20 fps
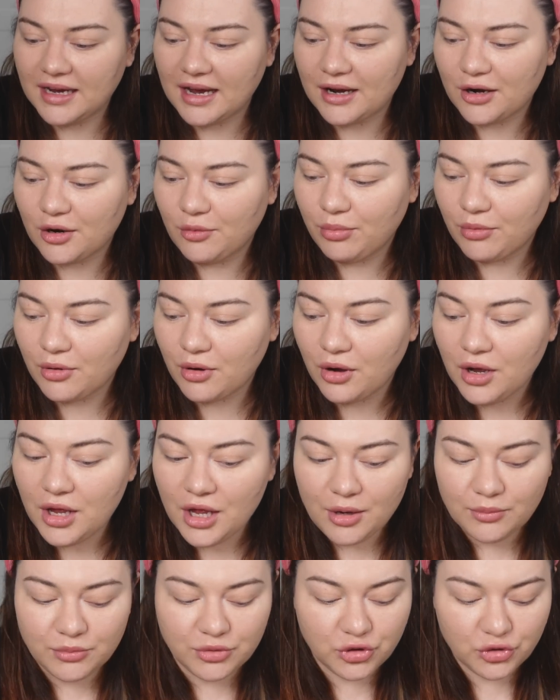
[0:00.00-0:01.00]
Karo, bo
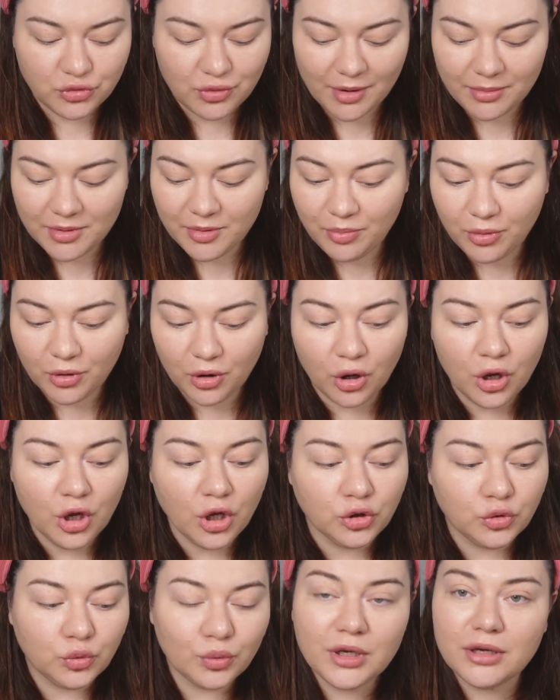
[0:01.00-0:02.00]
przyszła mi
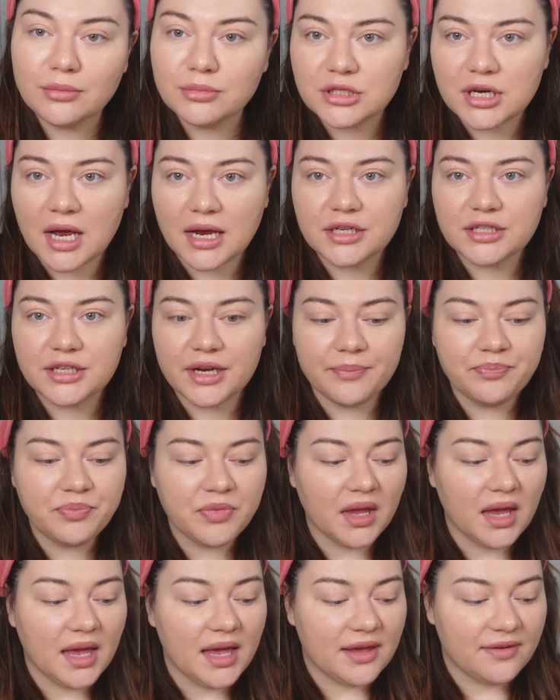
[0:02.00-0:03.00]
po długim czasie.
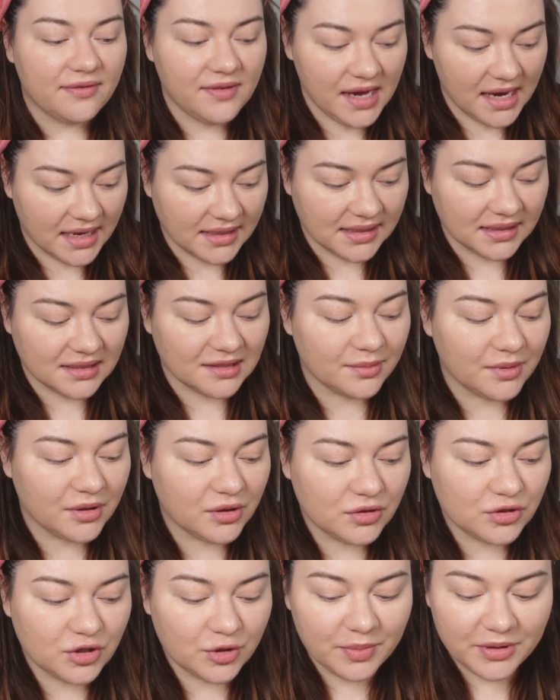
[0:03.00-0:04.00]
Więc ja sobie
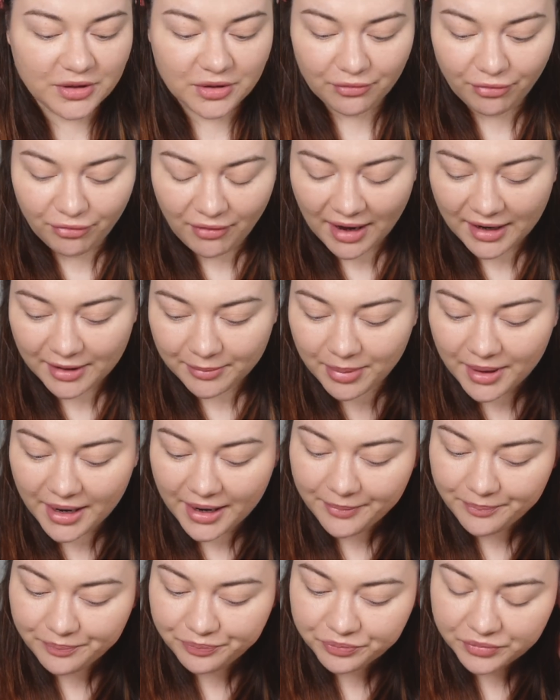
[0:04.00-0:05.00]
rozrobię tą farbę
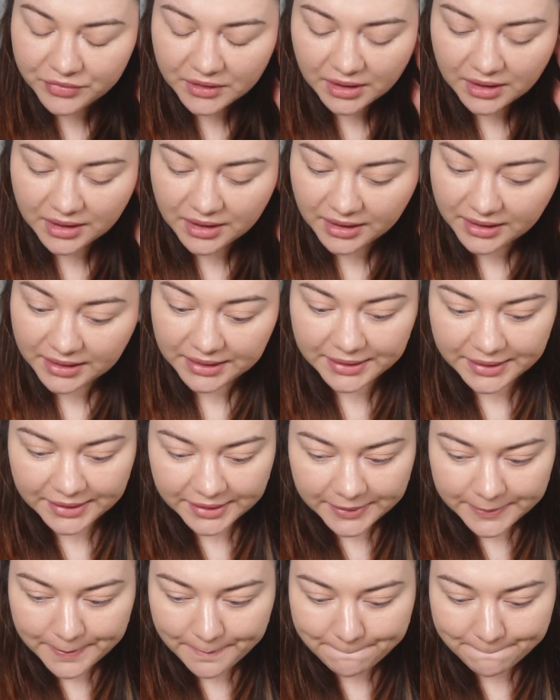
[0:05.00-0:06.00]
e, i